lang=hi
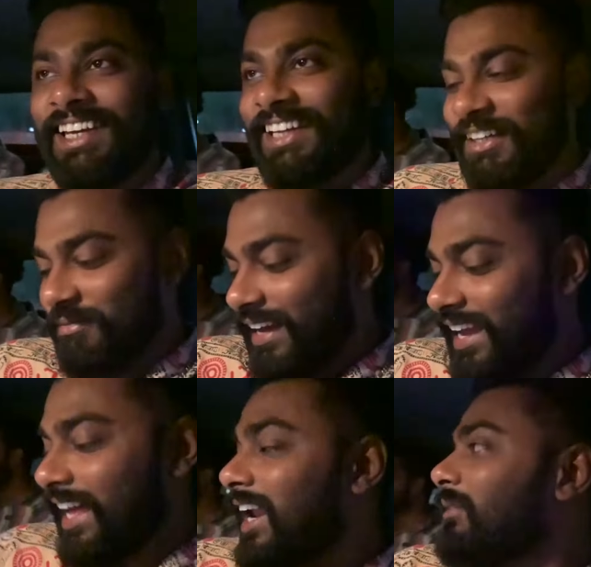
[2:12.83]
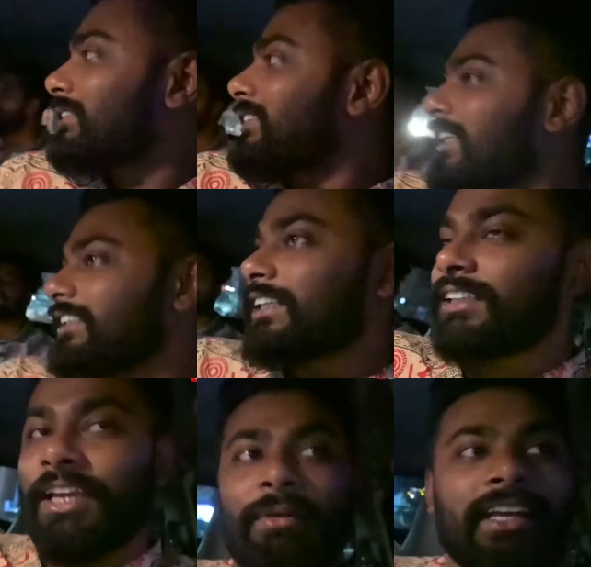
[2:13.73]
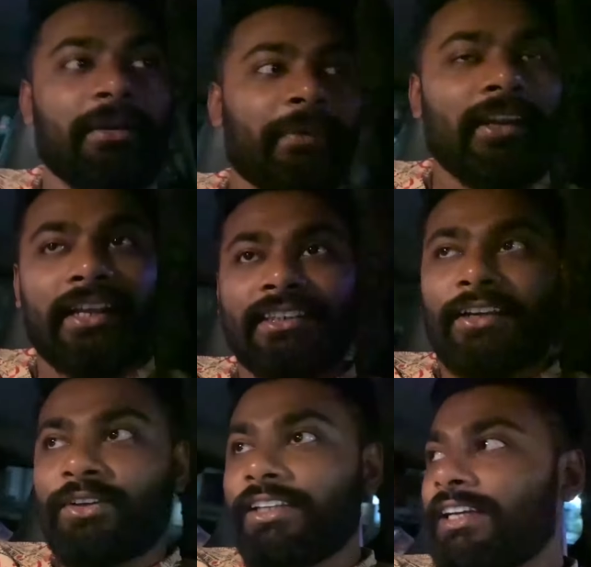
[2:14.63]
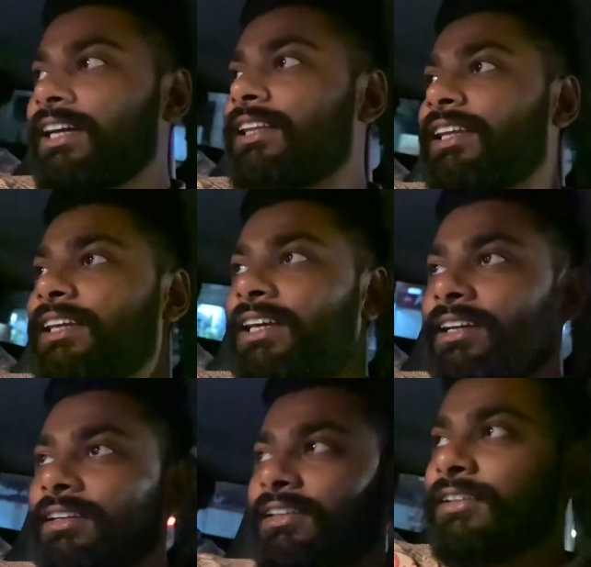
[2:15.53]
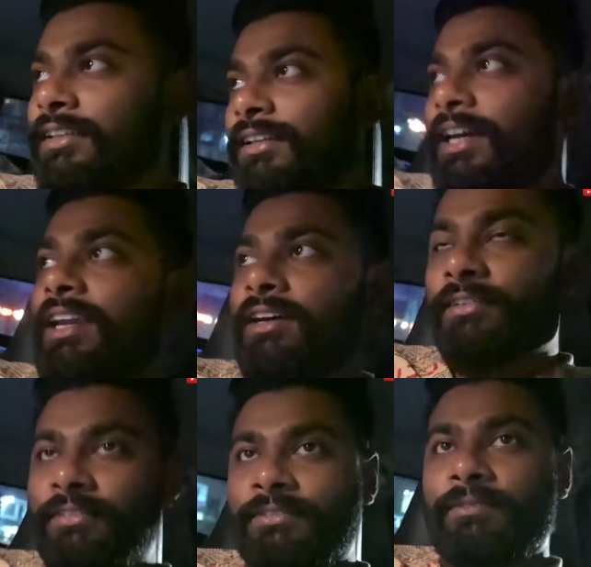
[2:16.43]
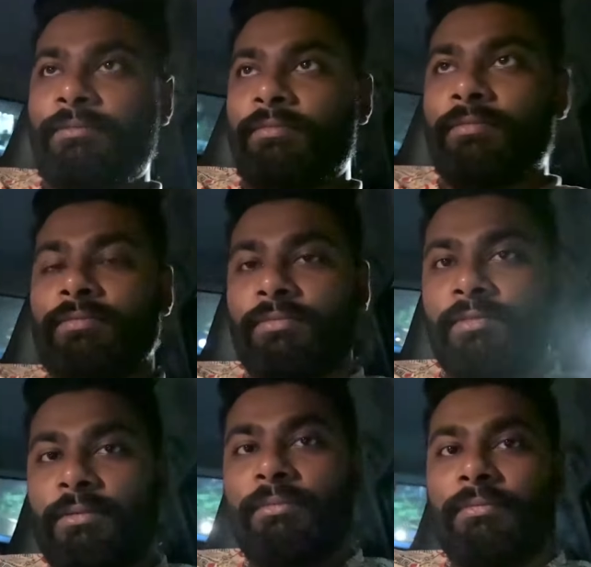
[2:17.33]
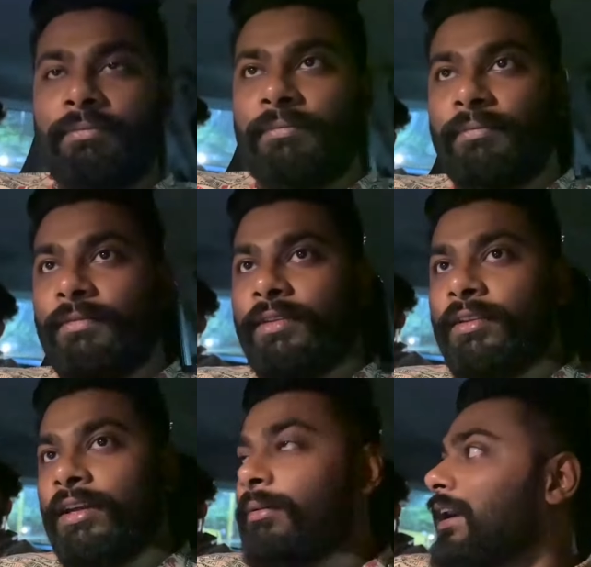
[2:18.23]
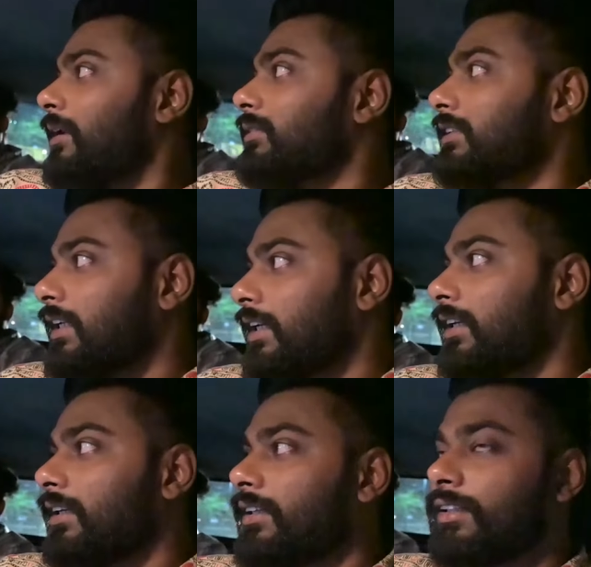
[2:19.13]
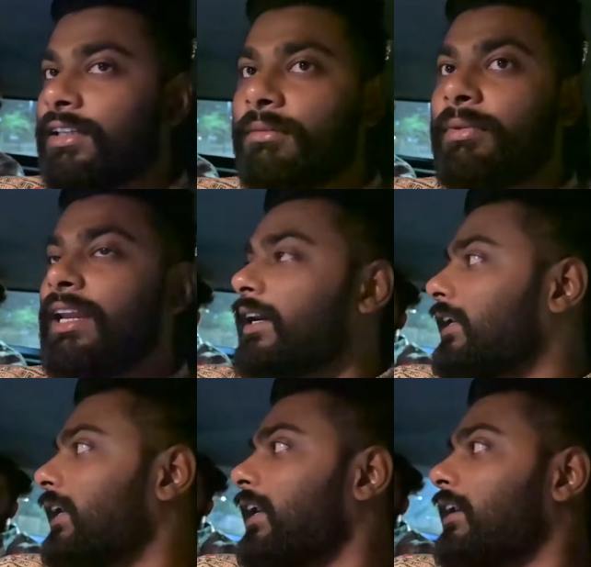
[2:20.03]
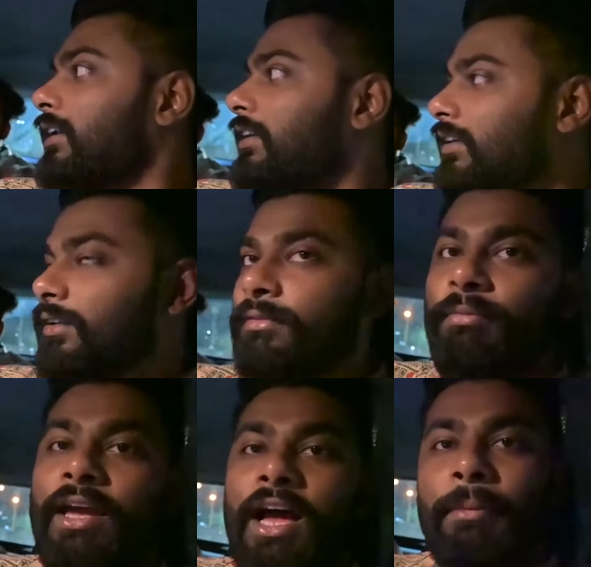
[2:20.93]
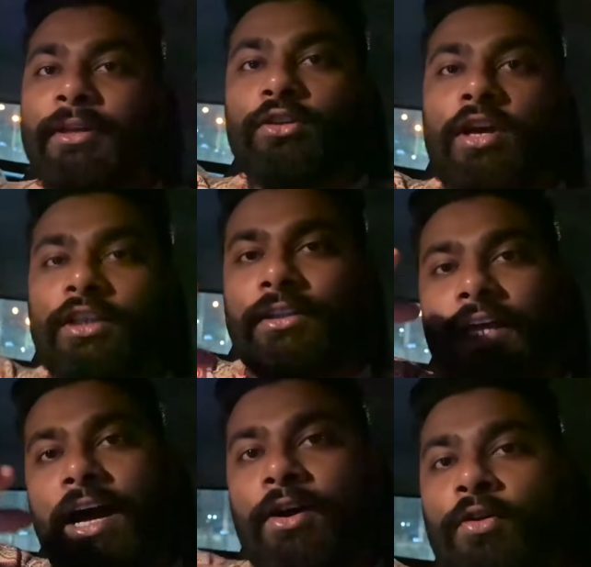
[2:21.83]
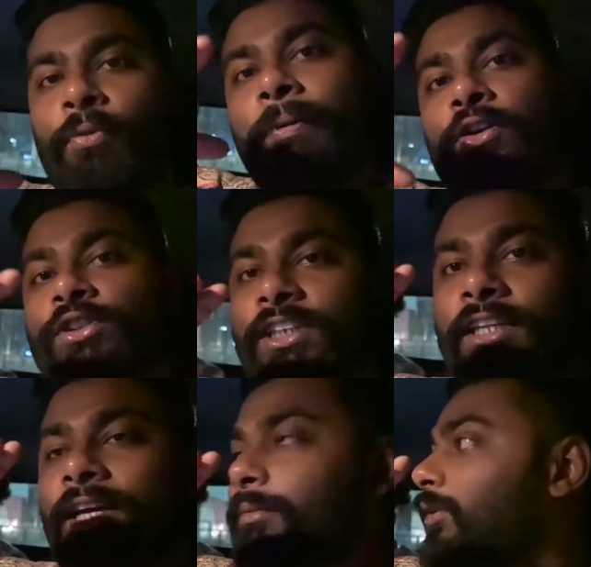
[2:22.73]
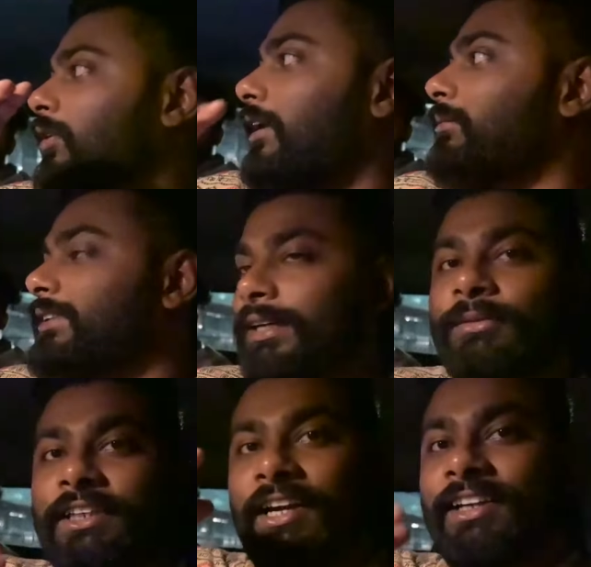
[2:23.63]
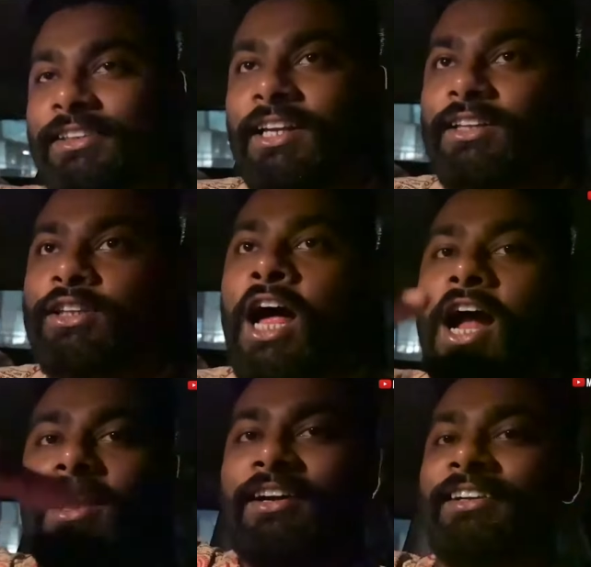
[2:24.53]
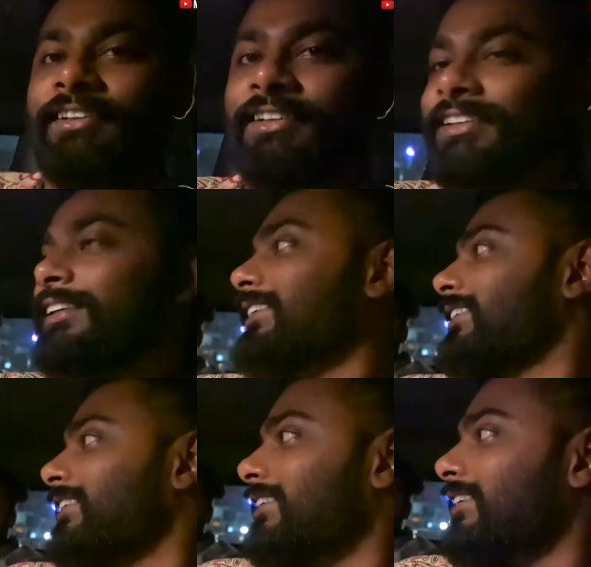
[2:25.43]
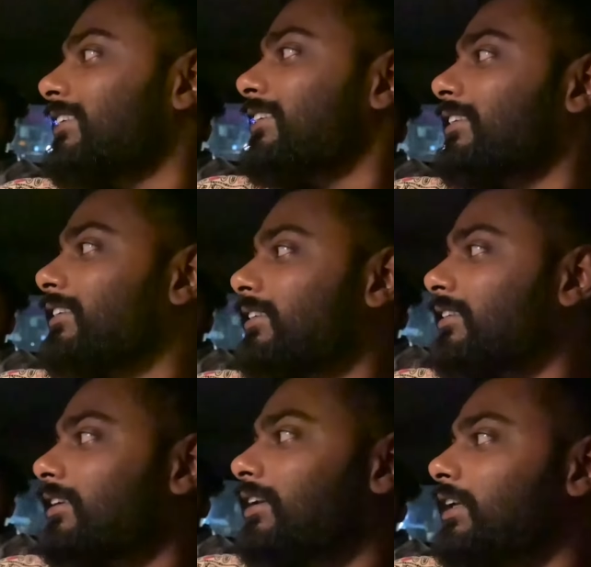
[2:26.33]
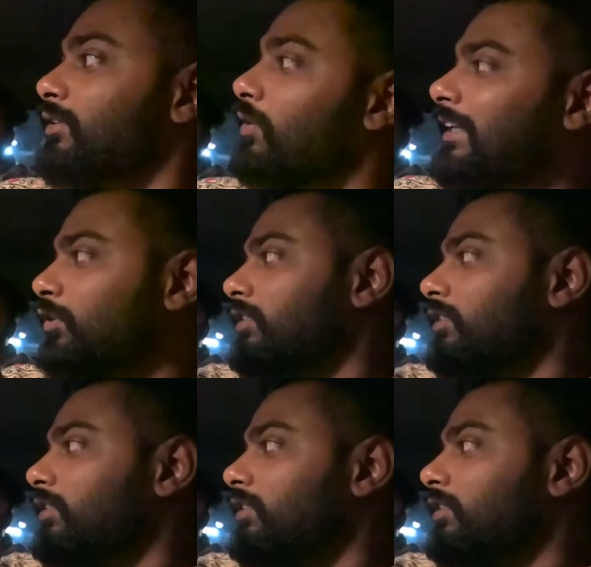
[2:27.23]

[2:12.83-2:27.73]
सही है भाई आराम से चल सकते हैं भाई अपन ऐसा हाँ, कोई दिक्कत नहीं है है ना अब आराम से चलेगी अब आराम से चलेगी एकदम मस्त बिना गड्ढे के बिना गड्ढे भाई अभी तो इतना ऊपर उच के थे हम लोग कम से कम सड़क से थर्ड वो उचकना तो नॉर्मल है यार वो गाड़ी के लिए अच्छा वो ऐसे